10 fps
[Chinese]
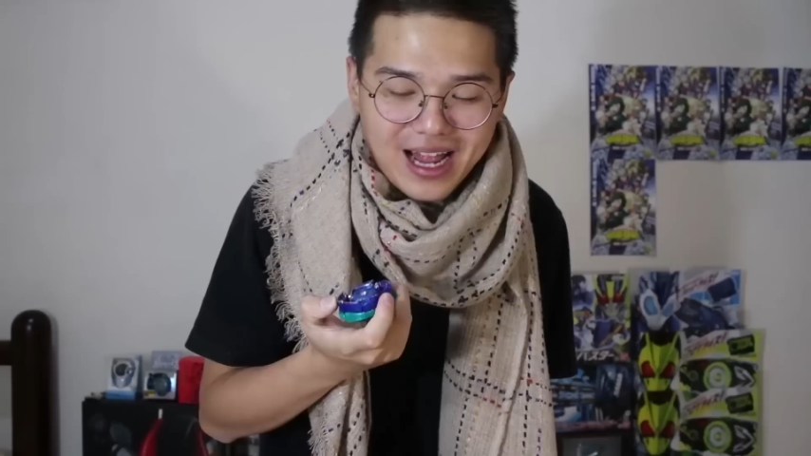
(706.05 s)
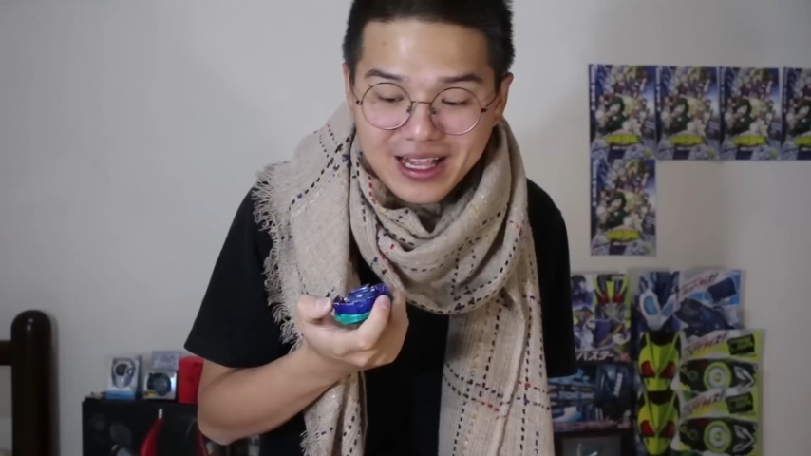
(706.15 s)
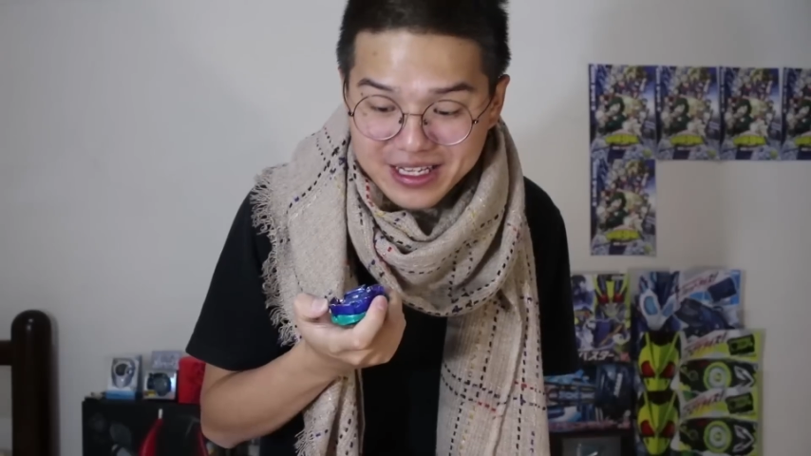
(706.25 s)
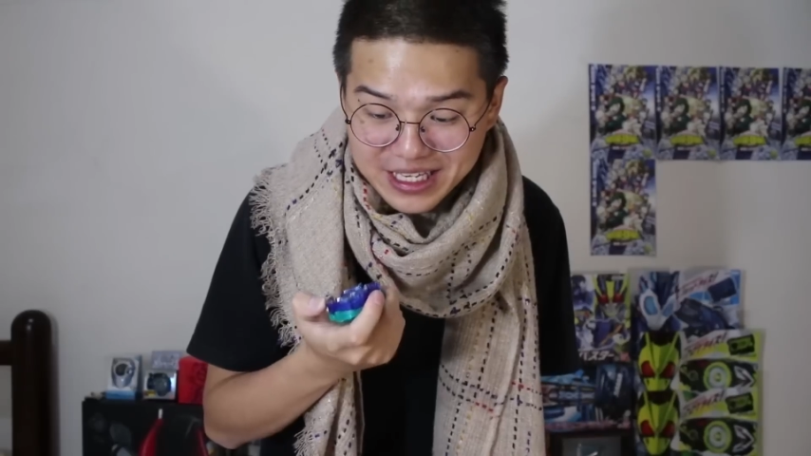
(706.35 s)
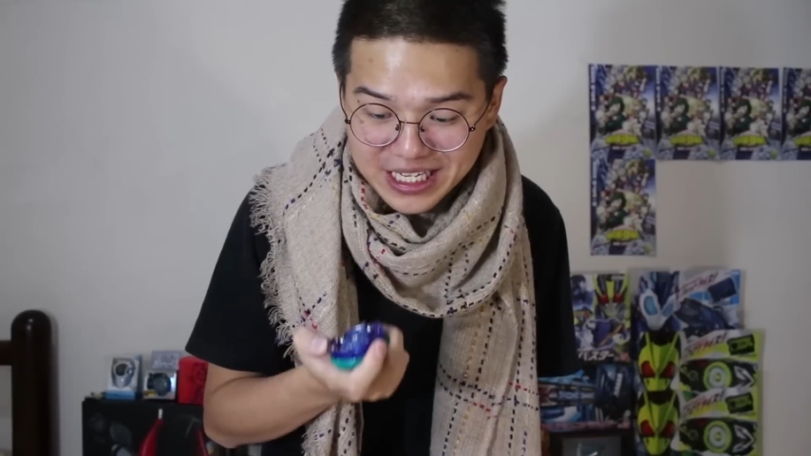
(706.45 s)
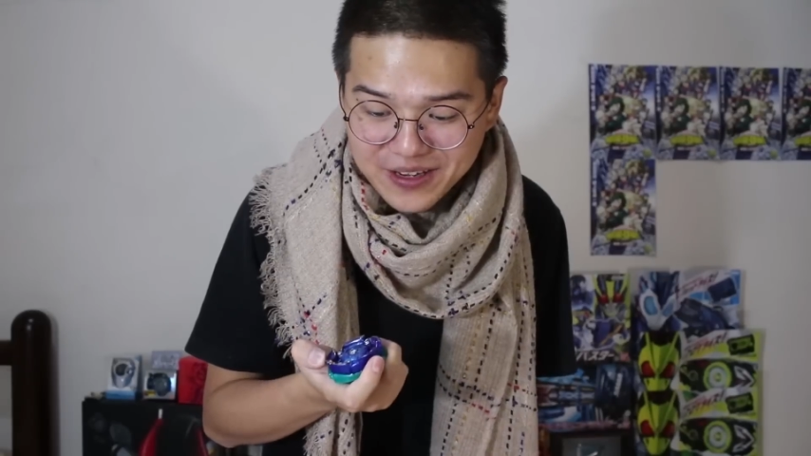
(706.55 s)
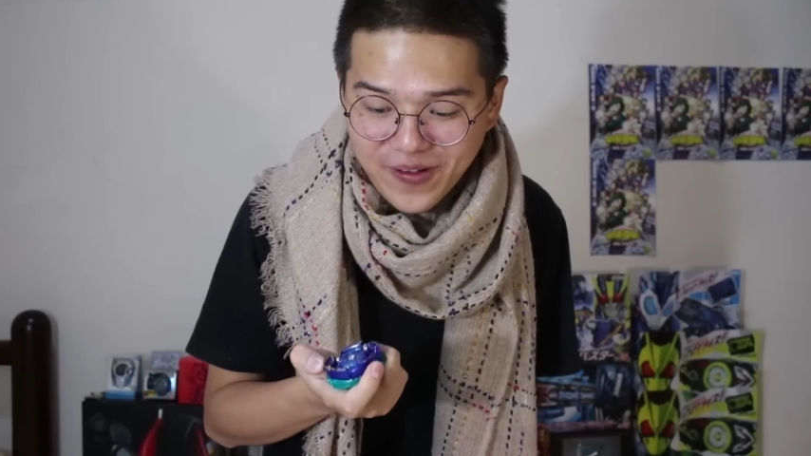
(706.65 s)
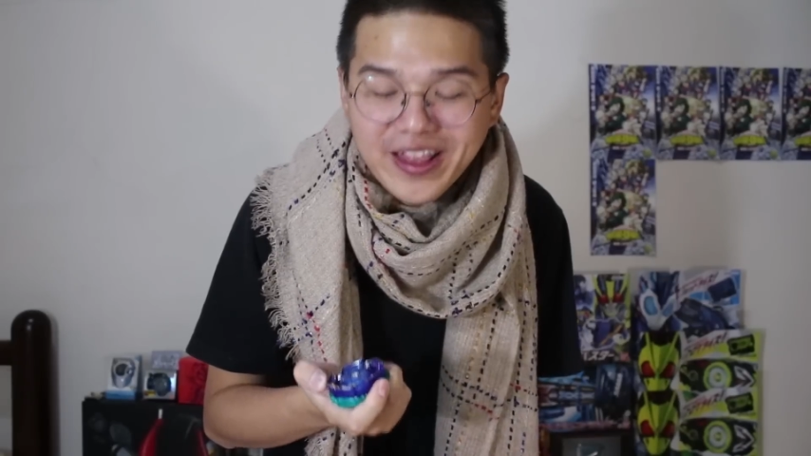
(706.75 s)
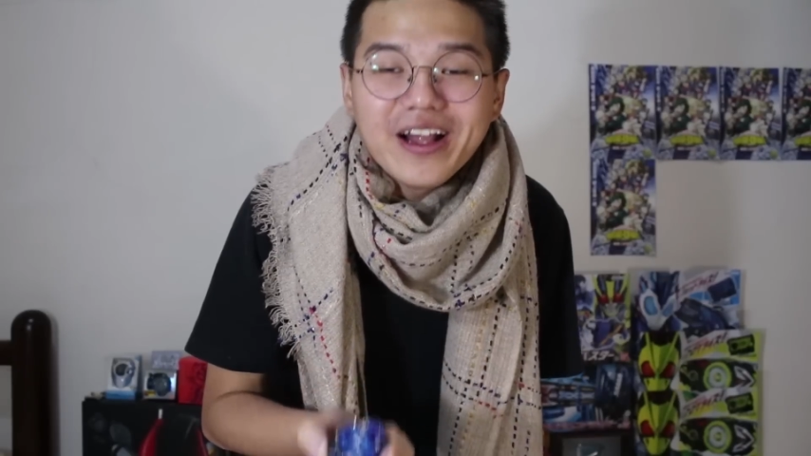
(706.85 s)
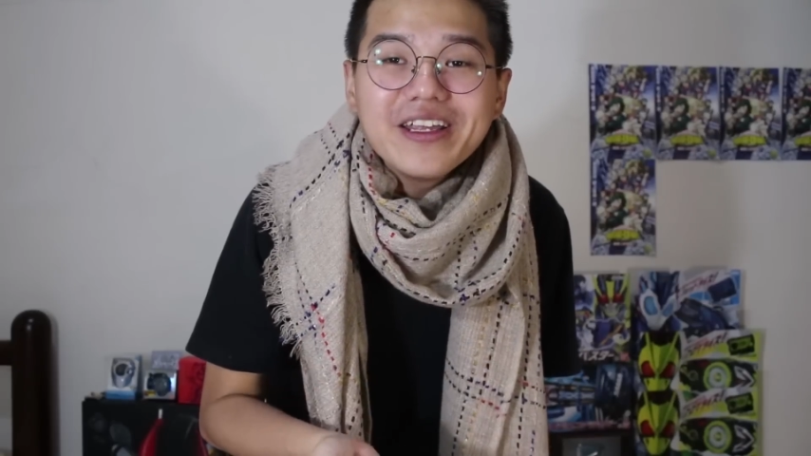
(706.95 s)
它的击
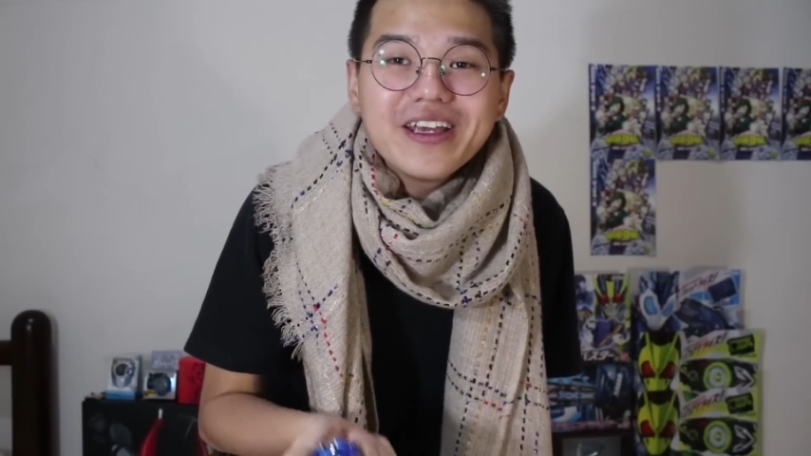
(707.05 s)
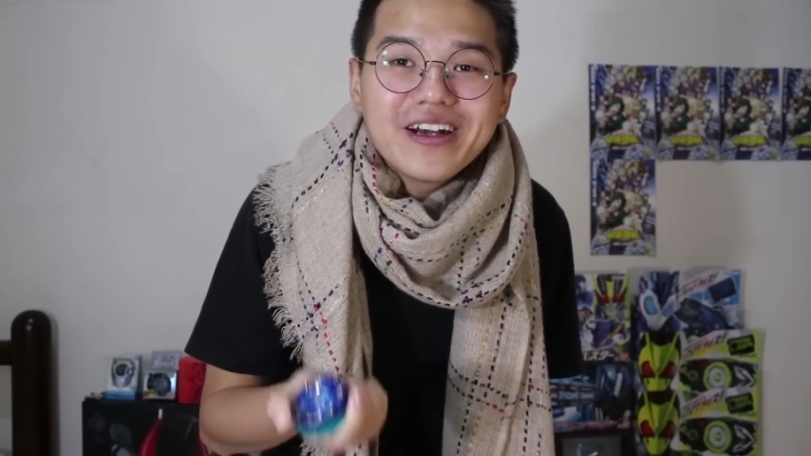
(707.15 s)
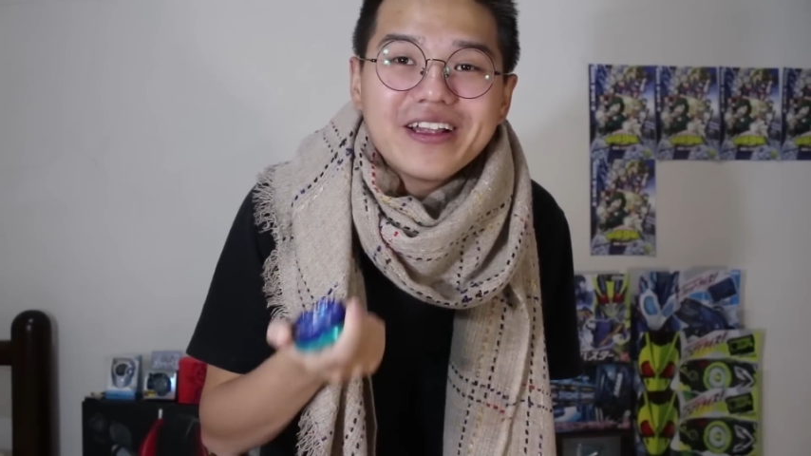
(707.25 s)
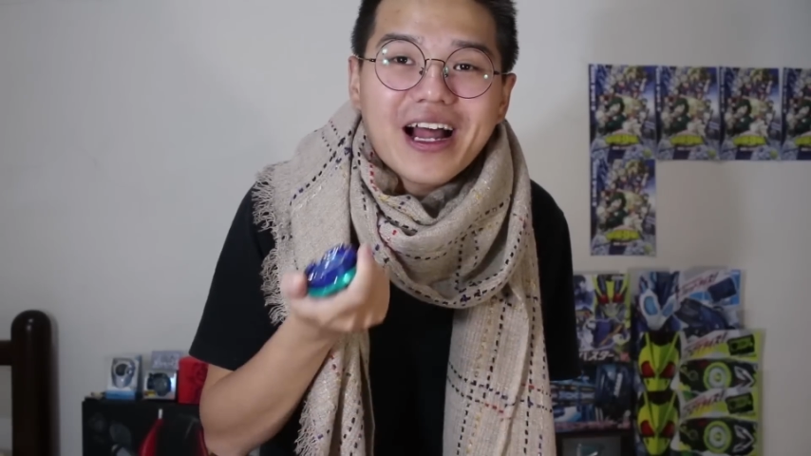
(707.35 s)
飞能力跟